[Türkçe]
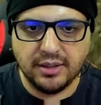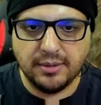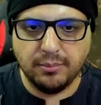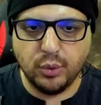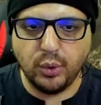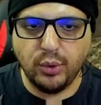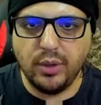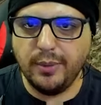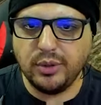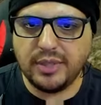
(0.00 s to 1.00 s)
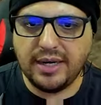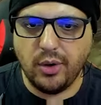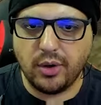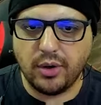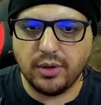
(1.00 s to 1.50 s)
Motorun öyle bir özelliği
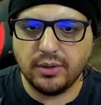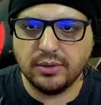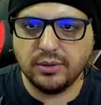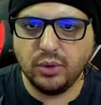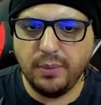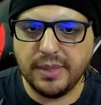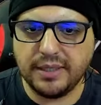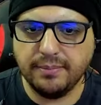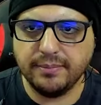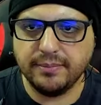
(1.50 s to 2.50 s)
yok. Dön bakayım.